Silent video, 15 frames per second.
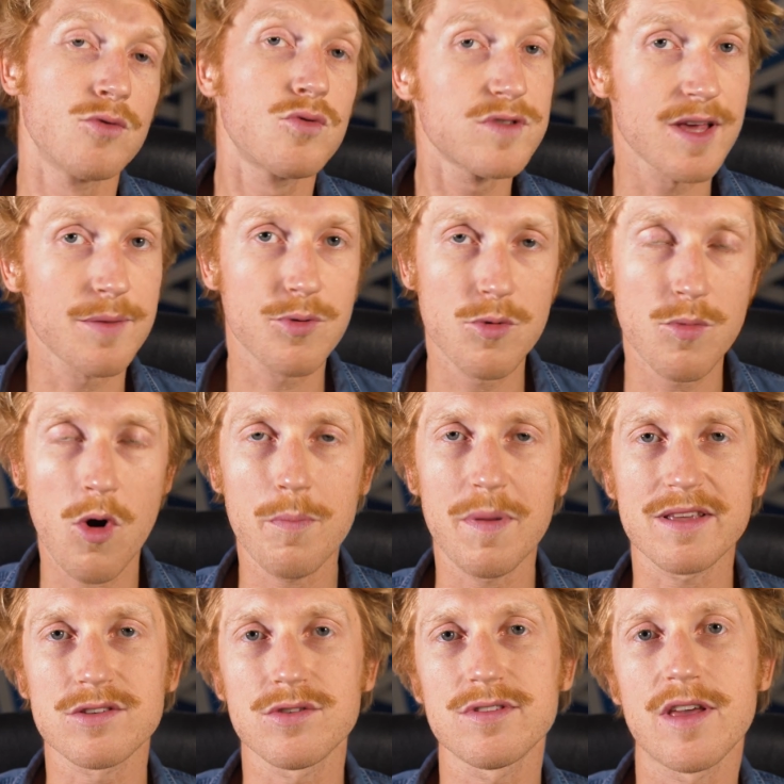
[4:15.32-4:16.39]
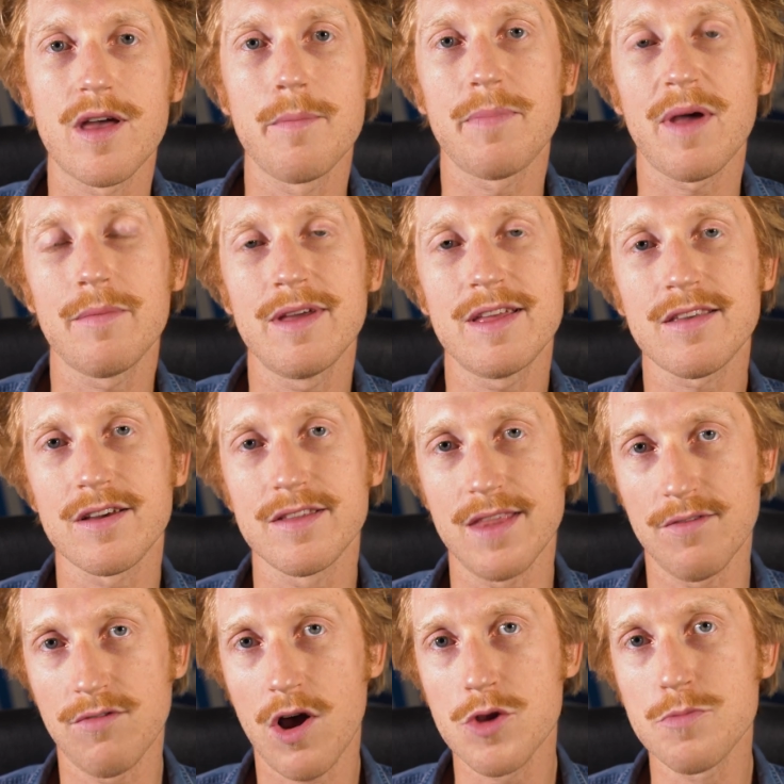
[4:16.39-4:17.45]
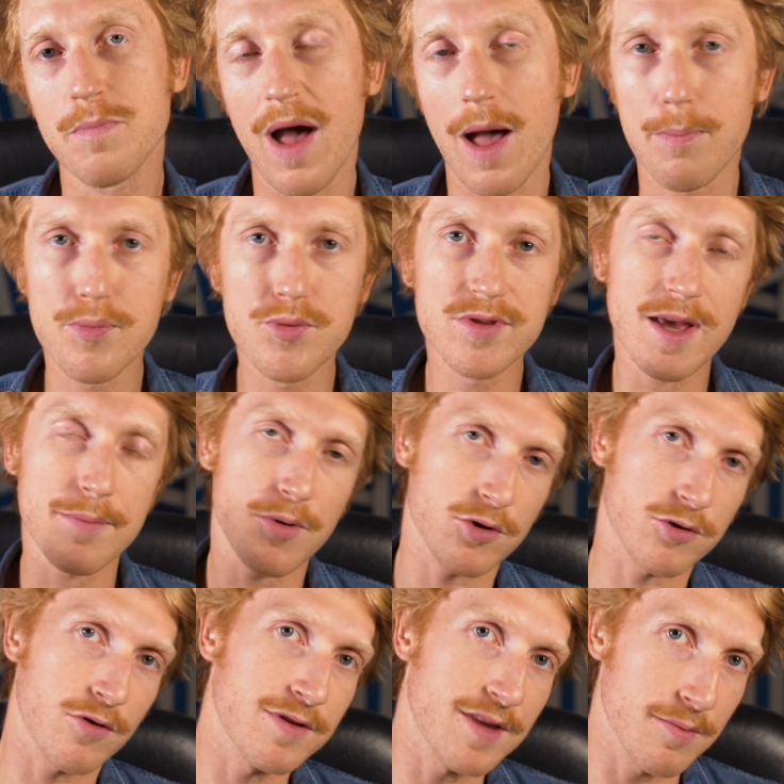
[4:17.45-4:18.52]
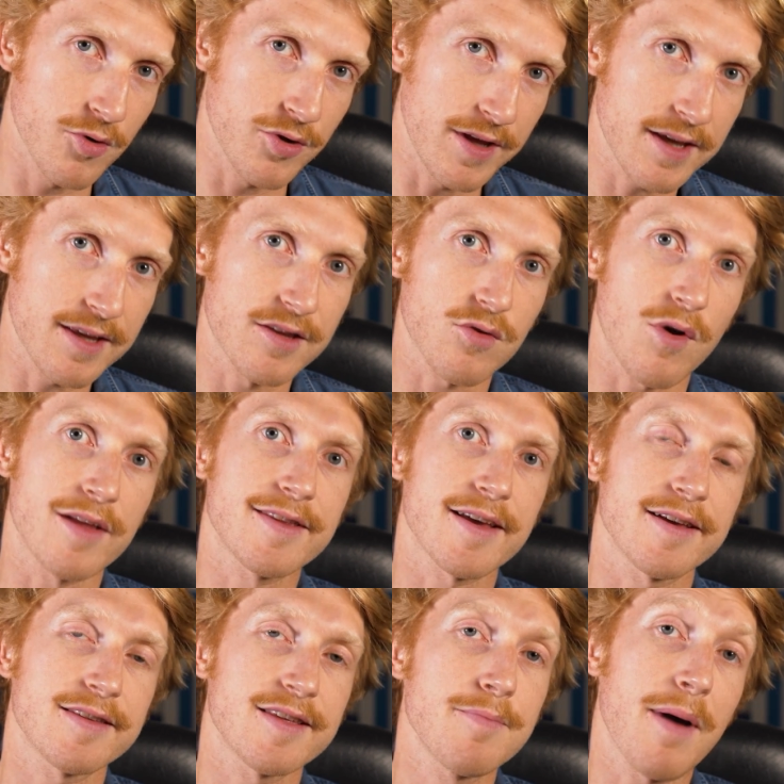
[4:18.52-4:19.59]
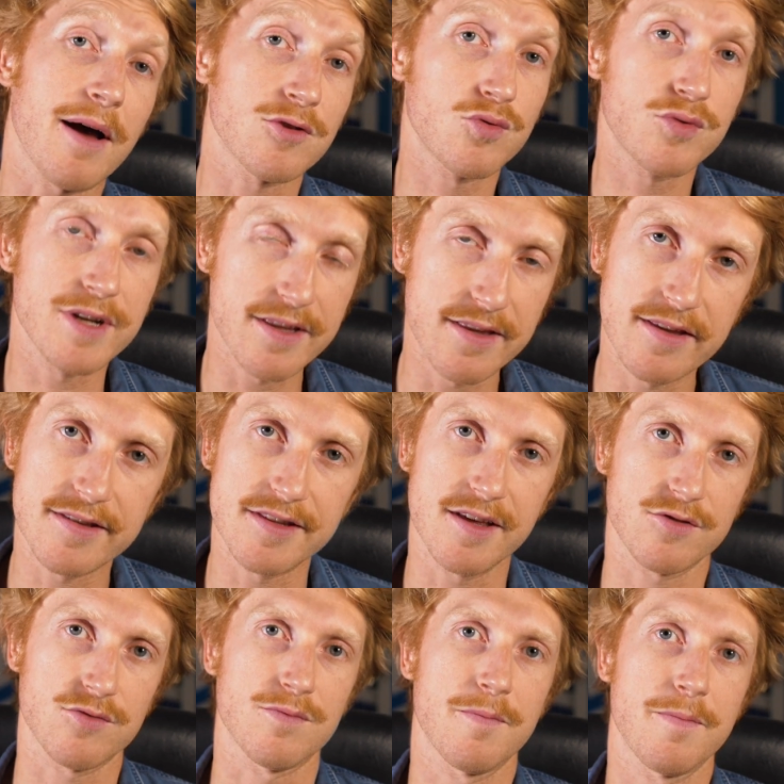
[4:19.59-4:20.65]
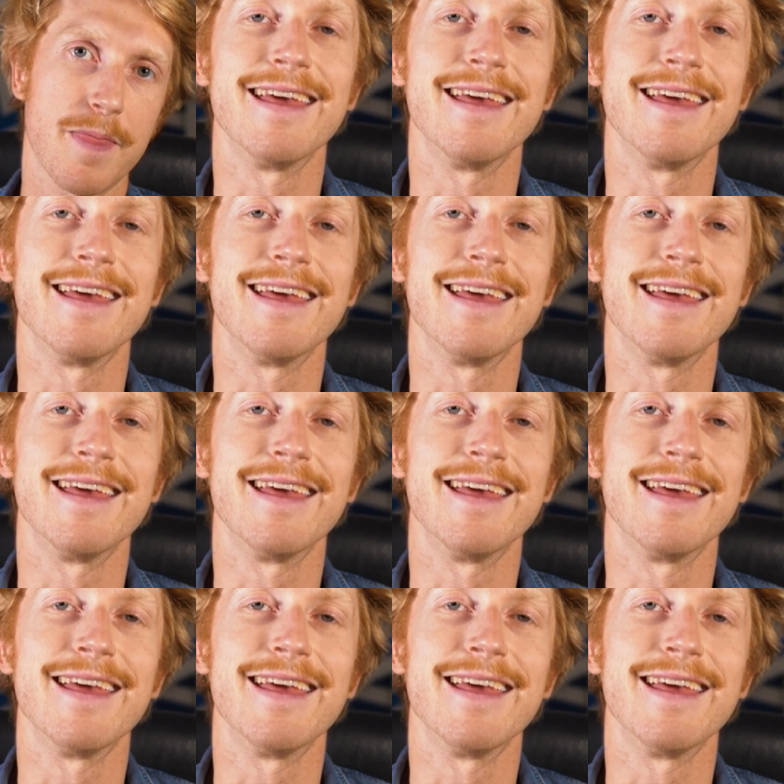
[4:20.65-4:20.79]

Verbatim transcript: Tout simplement parce que ça va me permettre d'avoir une part plus importante d'abonnés qui seront intéressés par toutes les destinations.